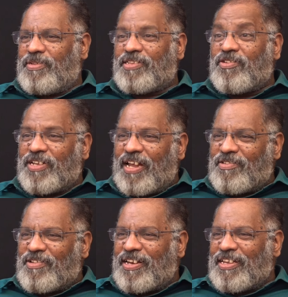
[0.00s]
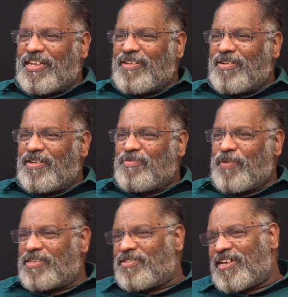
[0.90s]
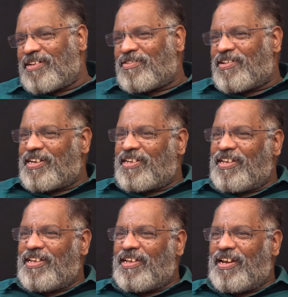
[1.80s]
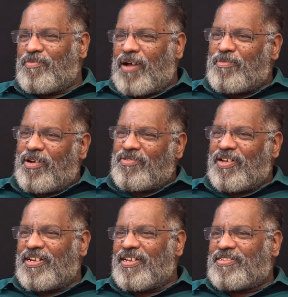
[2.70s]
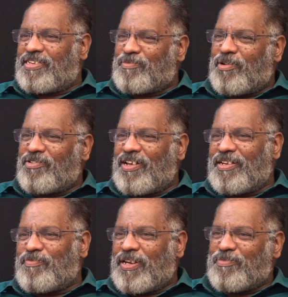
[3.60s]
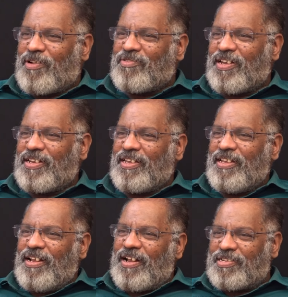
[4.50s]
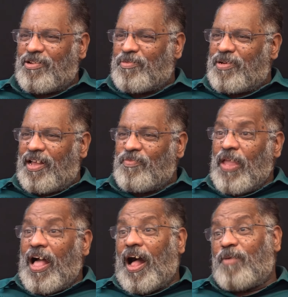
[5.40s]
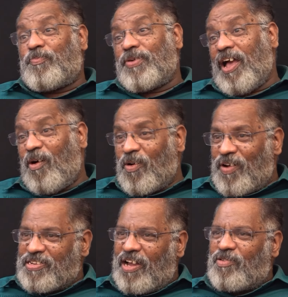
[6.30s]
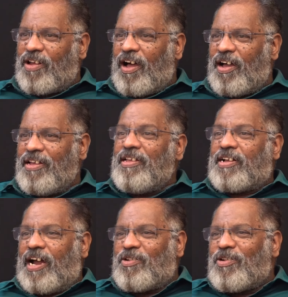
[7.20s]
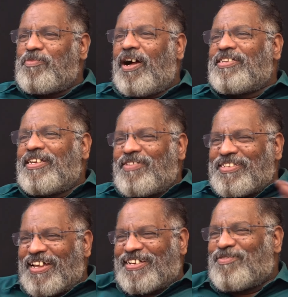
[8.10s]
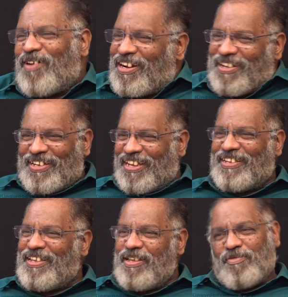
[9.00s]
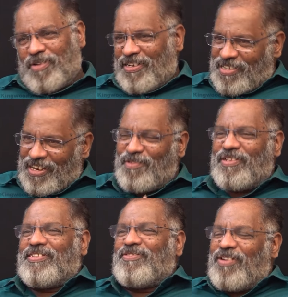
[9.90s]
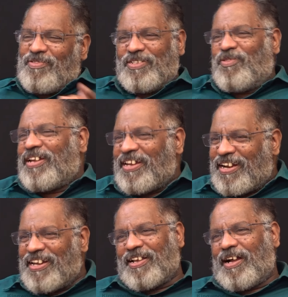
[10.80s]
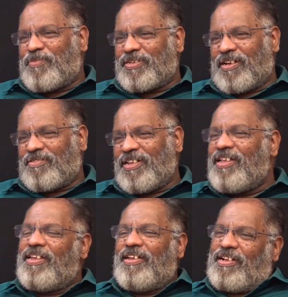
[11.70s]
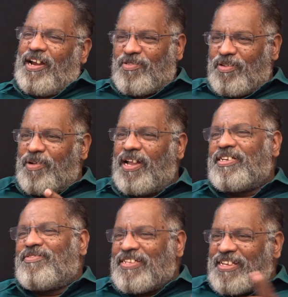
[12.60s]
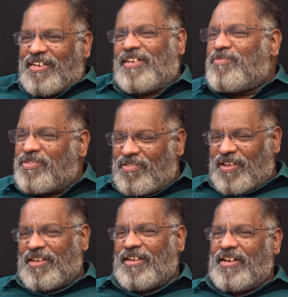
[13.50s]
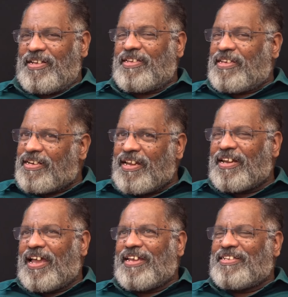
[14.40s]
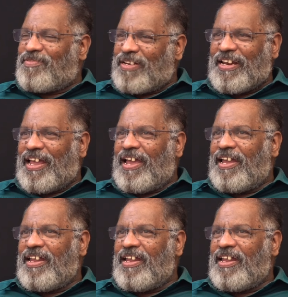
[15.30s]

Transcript: எதிர் வீட்டுக்கார் வருவார் பக்கத்து வீட்டுக்கார் வருவார் இல்லை மாமா வருவார் சித்தப்பா வருவார் பெரியப்பா வருவார் கஷ்டம் வருமாடா அப்படியே அவங்க வந்தால் கூட கடவுள் மாதிரி வந்தாருன்னு வாங்க எது மனுஷனே வந்து உங்களை வந்து ஒரு நெருக்கடியில் காப்பாற்றுறாங்கன்னா கடவுள் மாதிரி வந்தார் அப்படின்னு சொல்லுவாங்க ஆனால் இங்கே என்னென்னா இந்த வரியில்